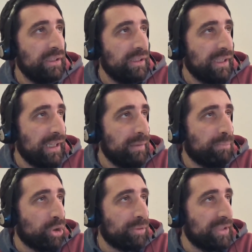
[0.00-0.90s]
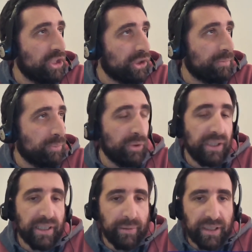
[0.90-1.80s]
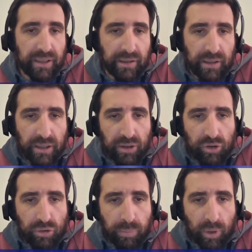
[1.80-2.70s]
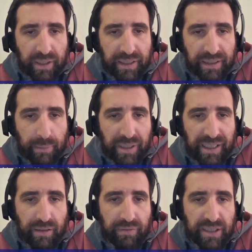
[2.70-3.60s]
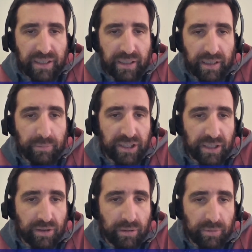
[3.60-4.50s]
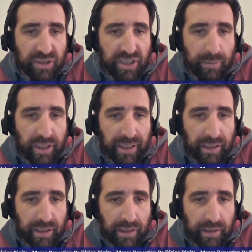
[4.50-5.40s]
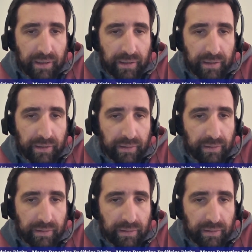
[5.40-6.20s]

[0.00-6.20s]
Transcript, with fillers: al por menor pueden abrir sus puertas también. La oficina de administración, como decíamos, la, eh,